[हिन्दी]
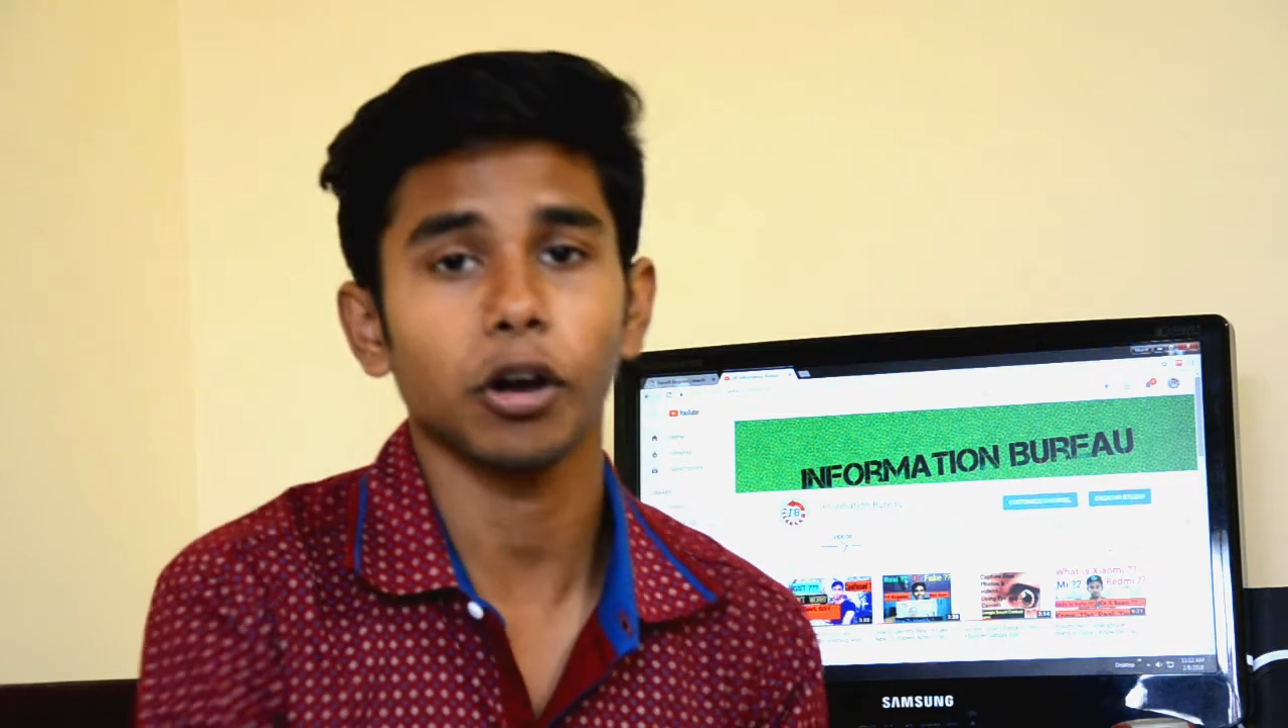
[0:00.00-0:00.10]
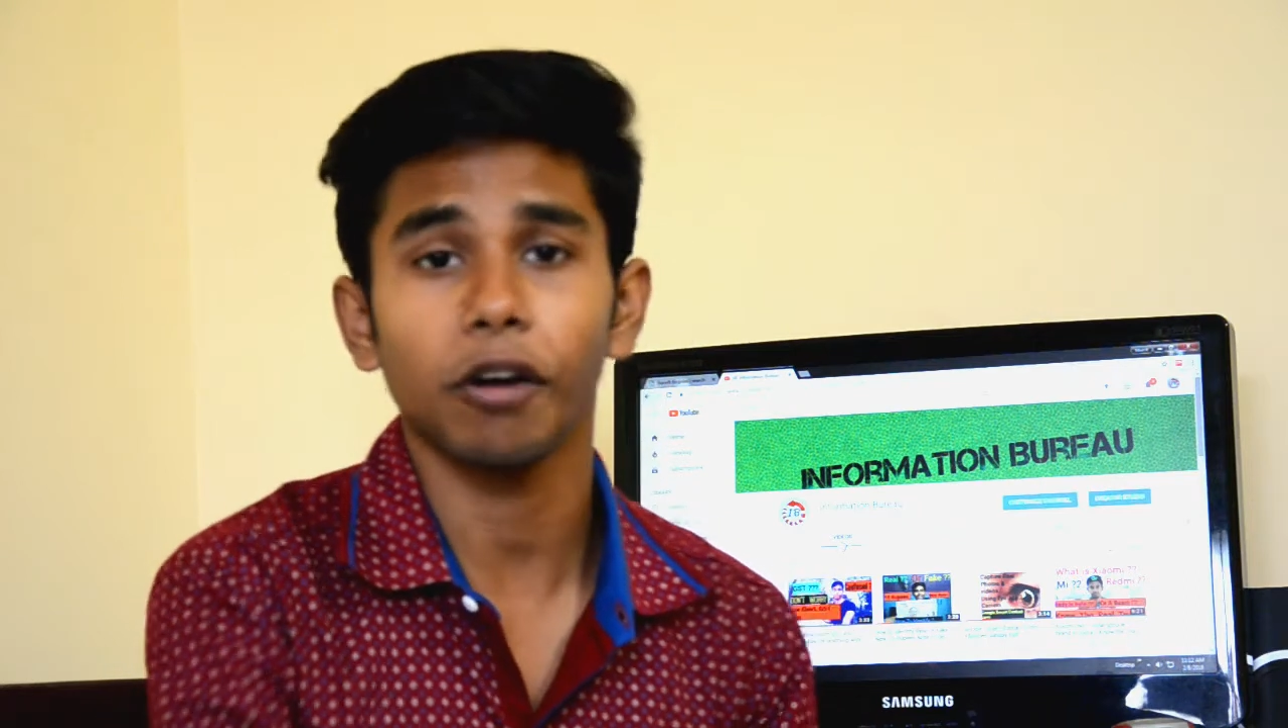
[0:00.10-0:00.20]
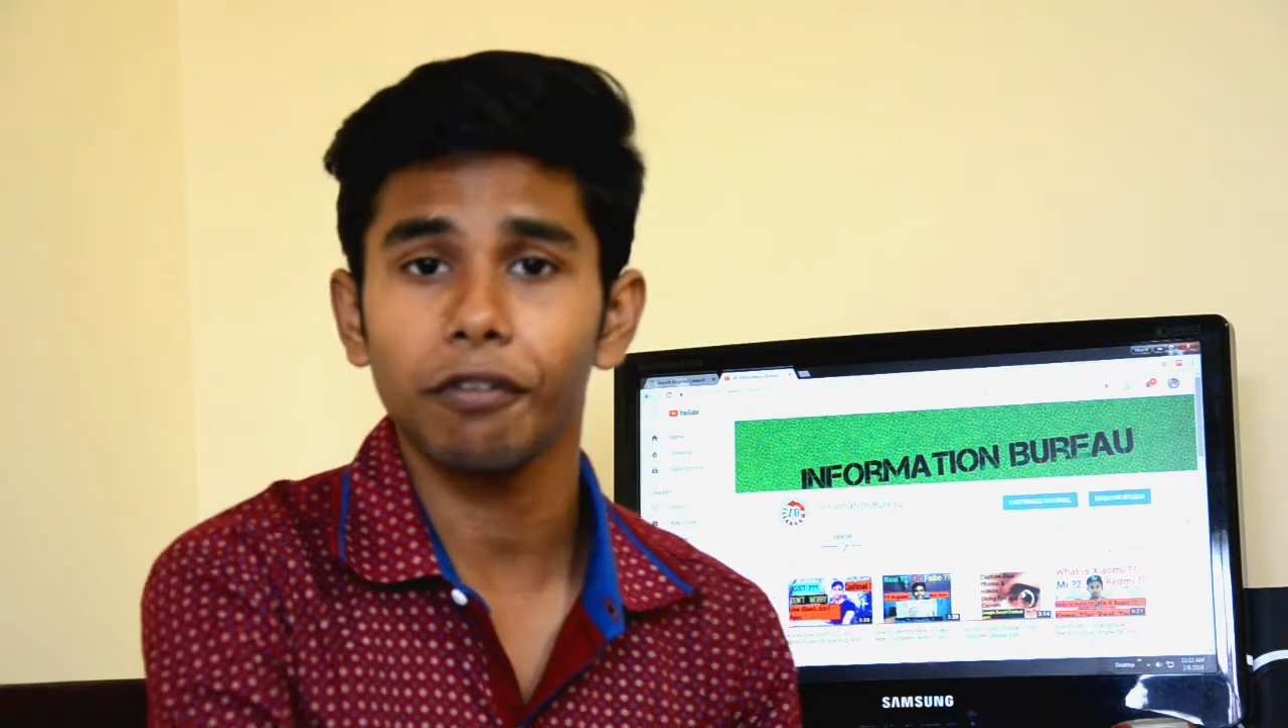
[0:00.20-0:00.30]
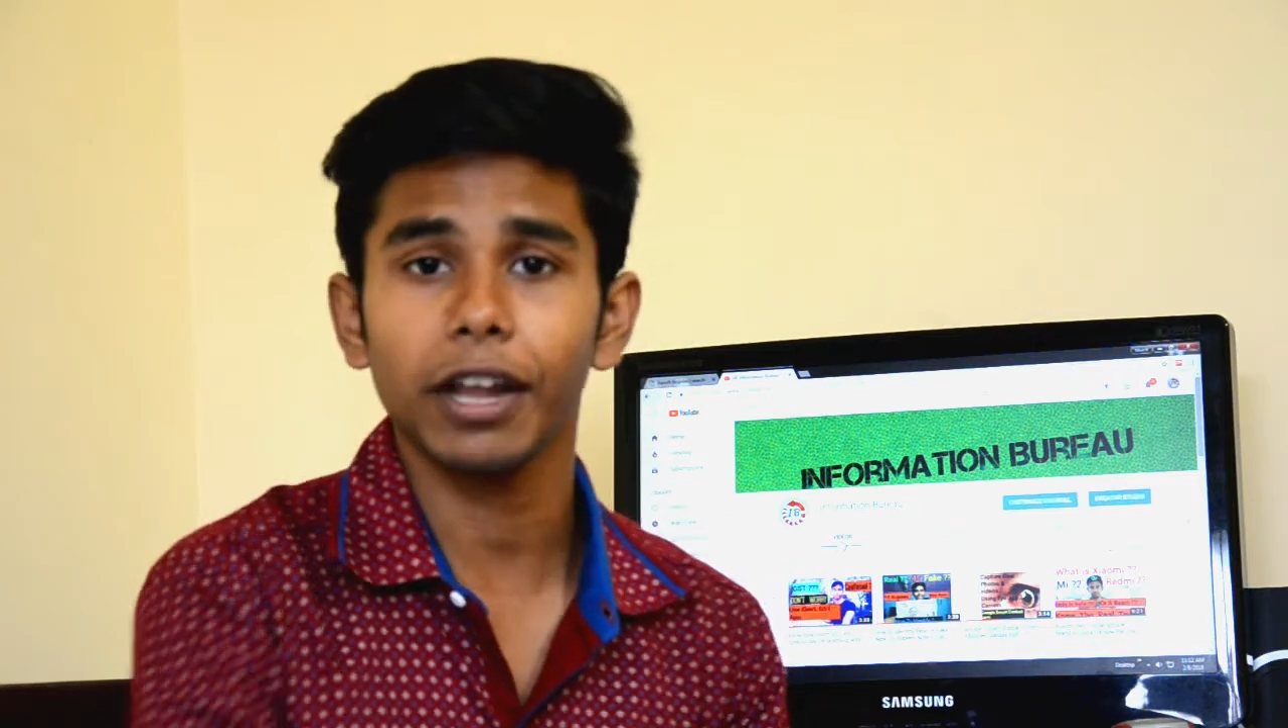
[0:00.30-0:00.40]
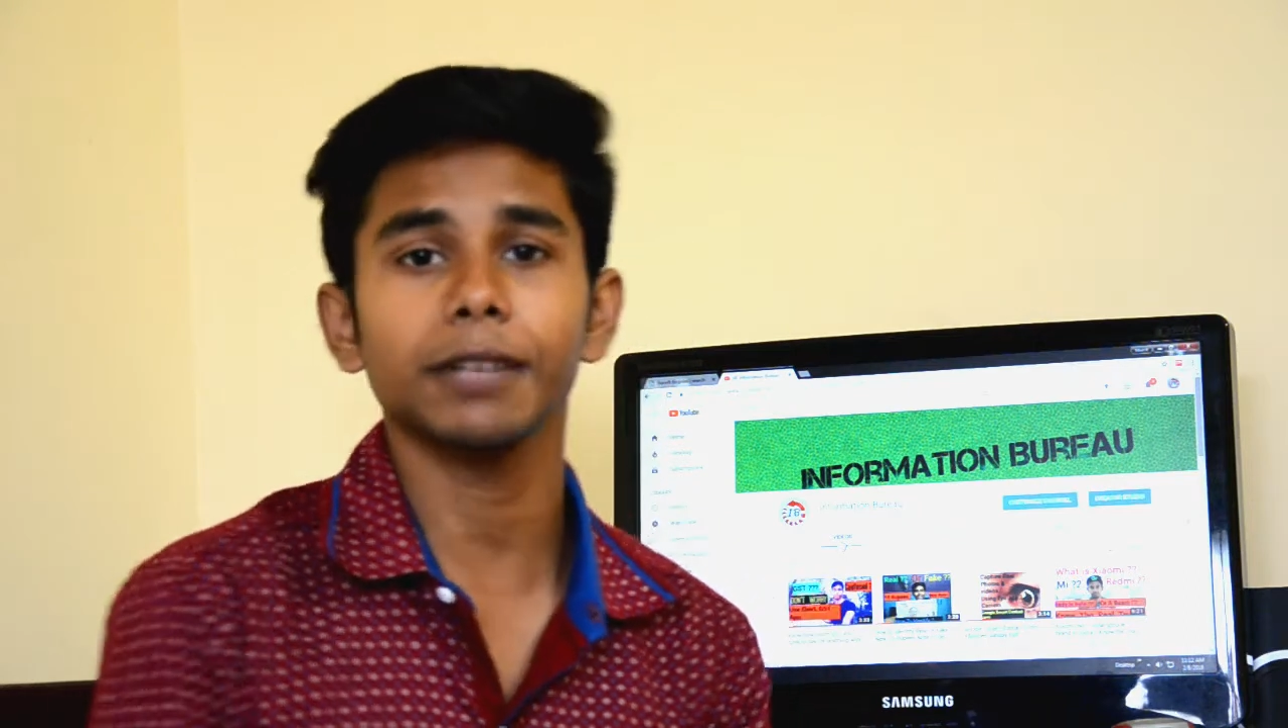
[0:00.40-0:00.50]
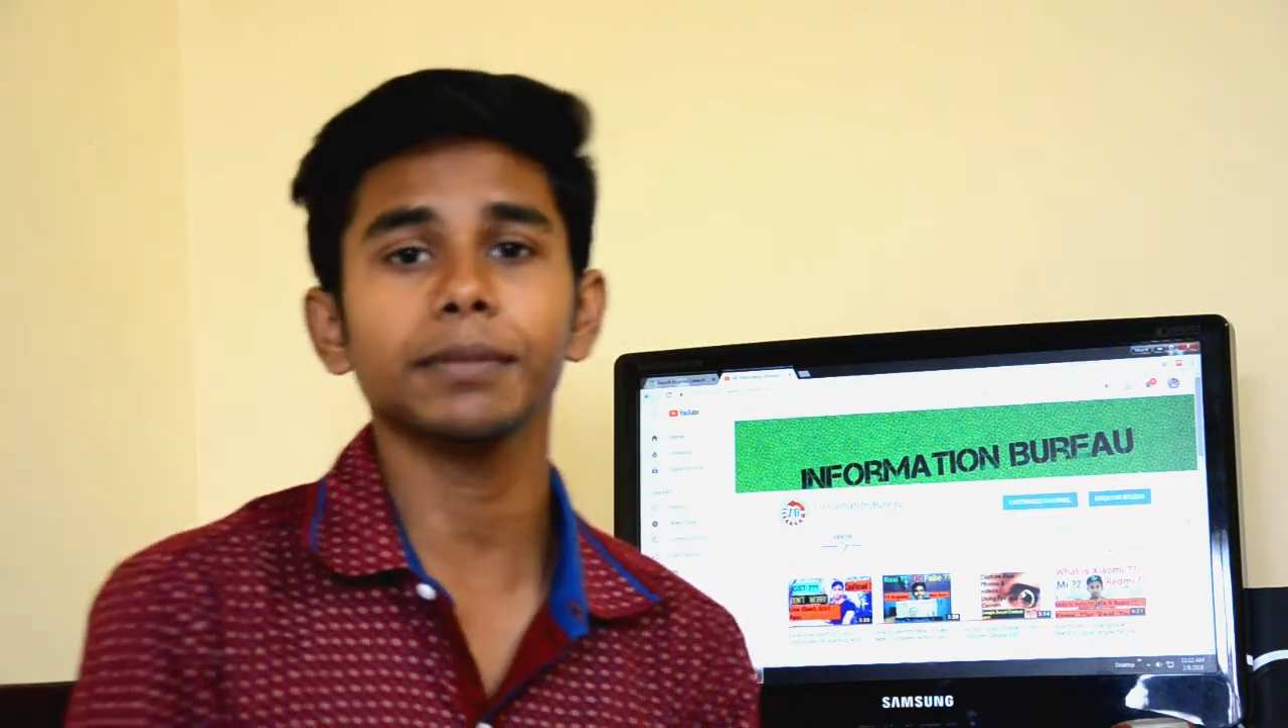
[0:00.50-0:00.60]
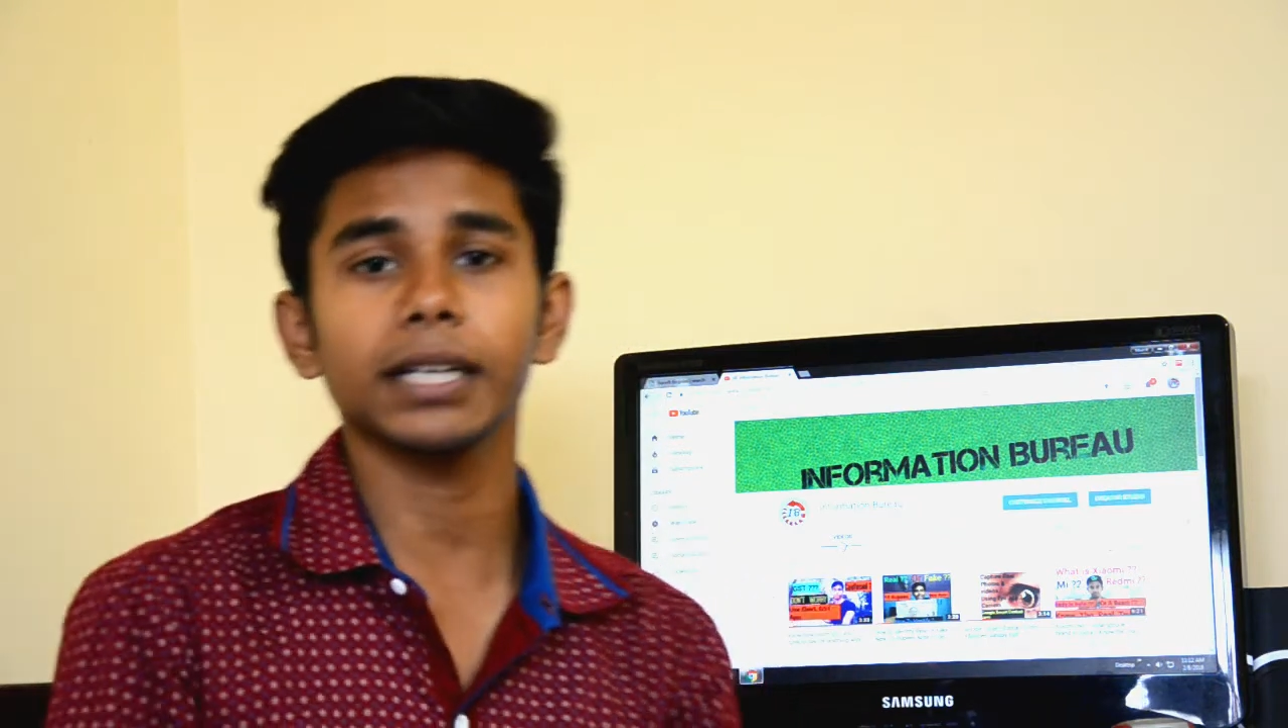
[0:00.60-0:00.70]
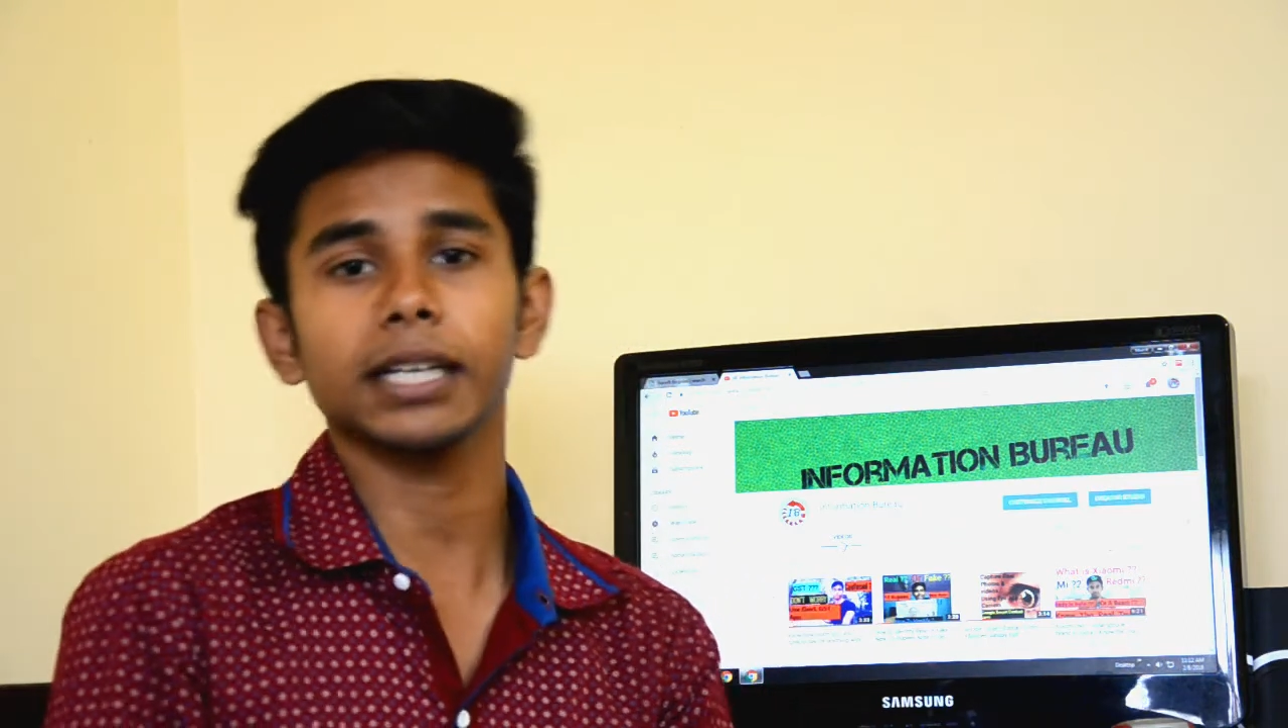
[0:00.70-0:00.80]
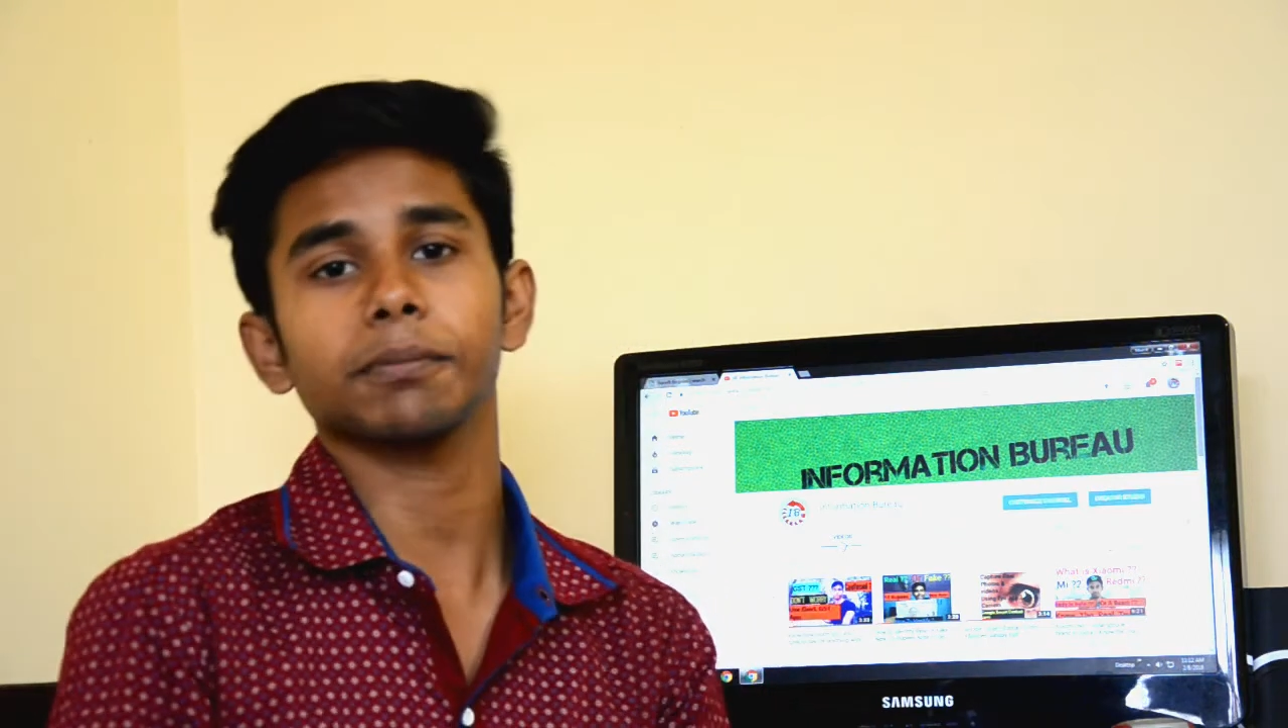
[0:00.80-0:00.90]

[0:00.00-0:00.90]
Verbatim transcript: ऑफलाइन में अगर